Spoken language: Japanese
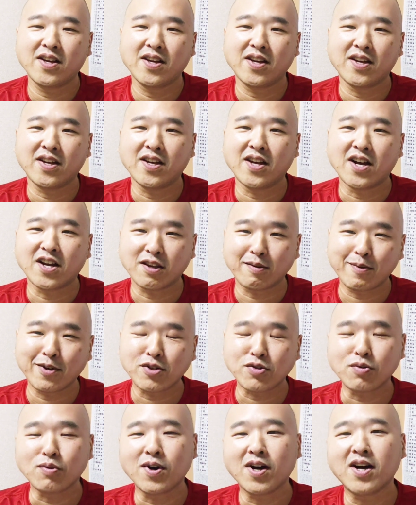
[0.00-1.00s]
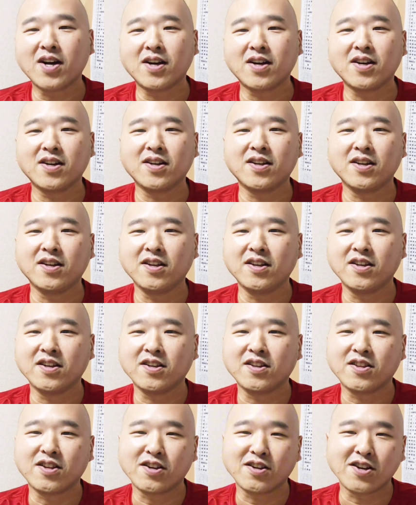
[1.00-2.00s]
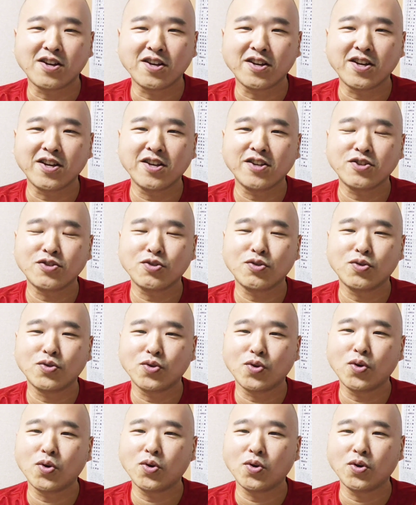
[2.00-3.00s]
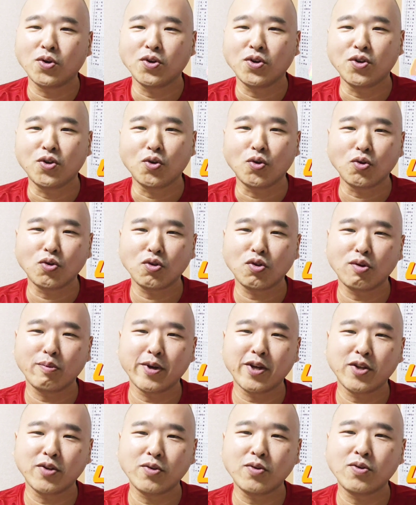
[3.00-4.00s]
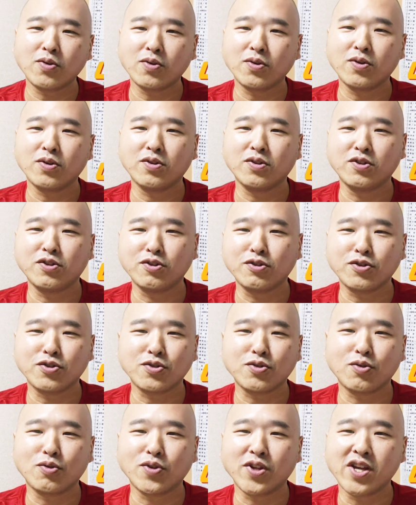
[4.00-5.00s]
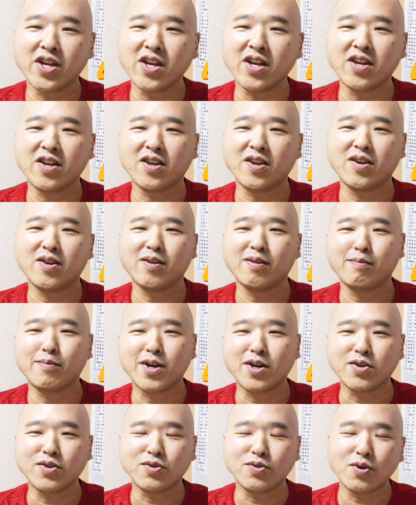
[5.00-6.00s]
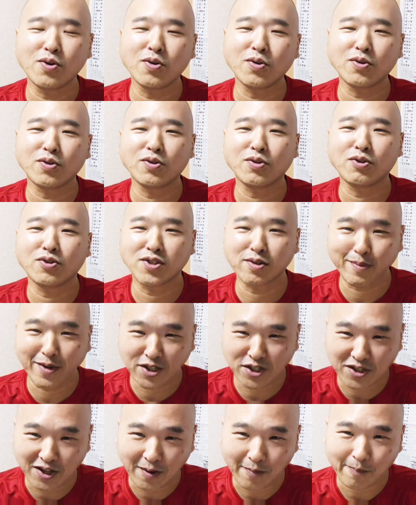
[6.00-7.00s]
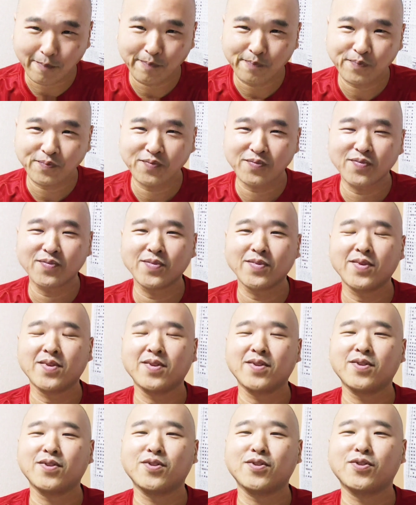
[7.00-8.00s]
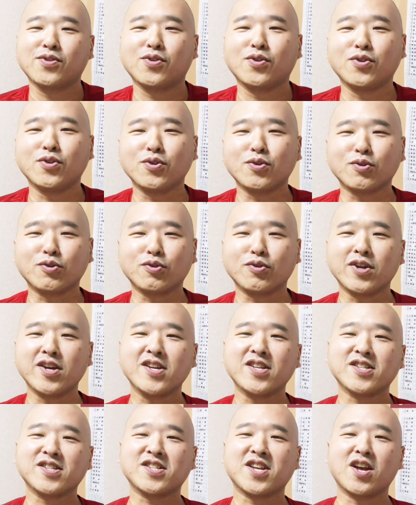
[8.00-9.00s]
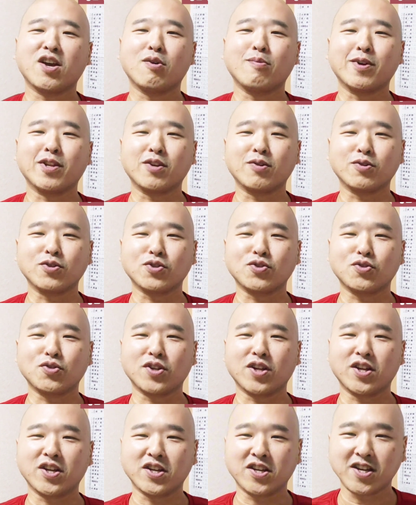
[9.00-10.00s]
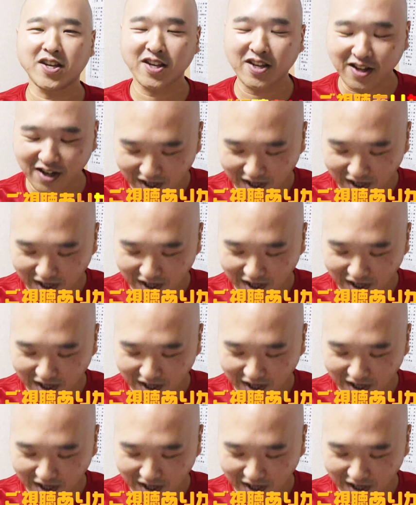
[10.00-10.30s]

えー、秋場所は、えー、貴景勝の4度目の優勝で幕を閉じました。ということで、最後までご視聴いただき